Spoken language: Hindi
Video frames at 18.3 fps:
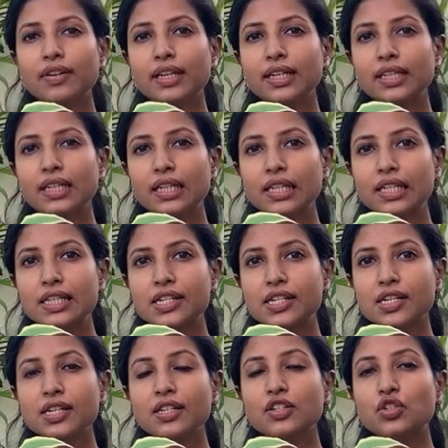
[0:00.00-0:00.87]
वेट कर
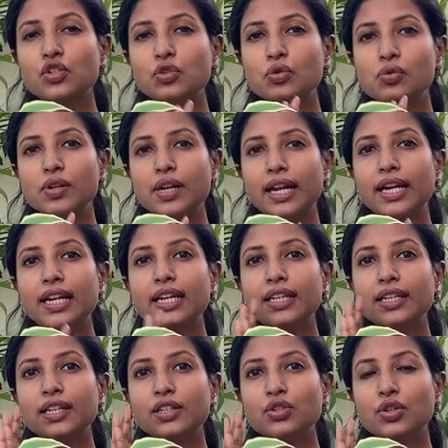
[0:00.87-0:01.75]
लीजिए जून एंड
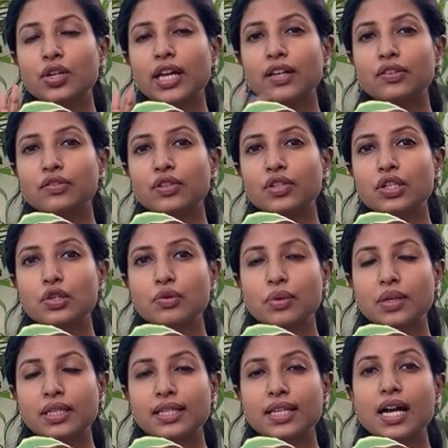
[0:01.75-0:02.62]
या जुलाई फर्स्ट
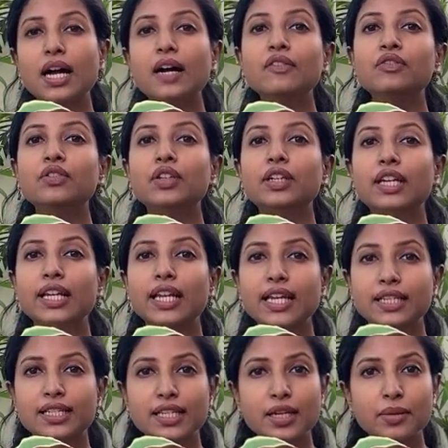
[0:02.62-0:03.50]
वीक से आप
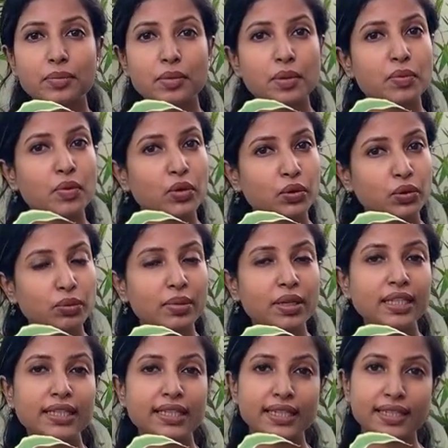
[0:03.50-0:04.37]
फर्टिलाइज़र अपने पौधों
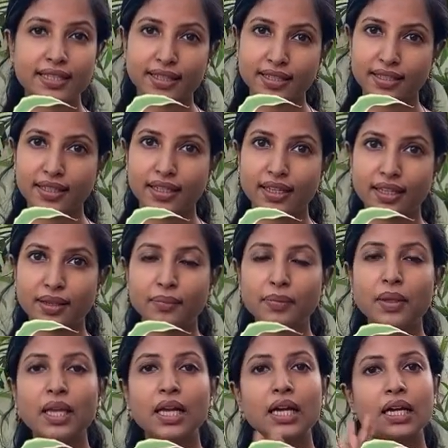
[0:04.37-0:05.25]
में दे सकते हैं
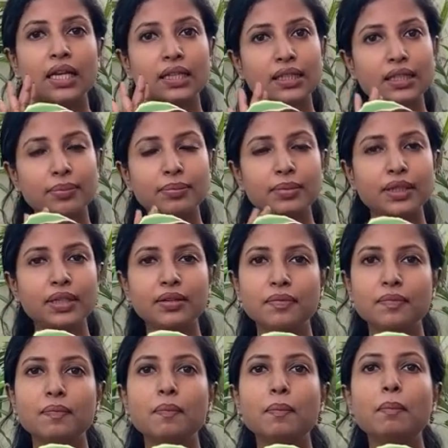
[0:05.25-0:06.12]
तब तक
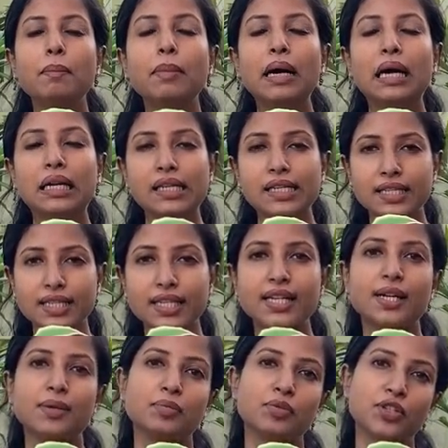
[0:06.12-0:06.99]
पानी से
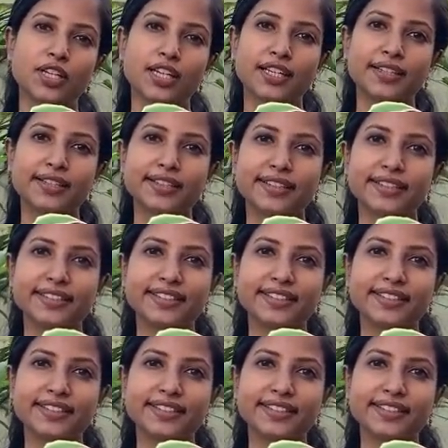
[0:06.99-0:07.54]
काम चलाइए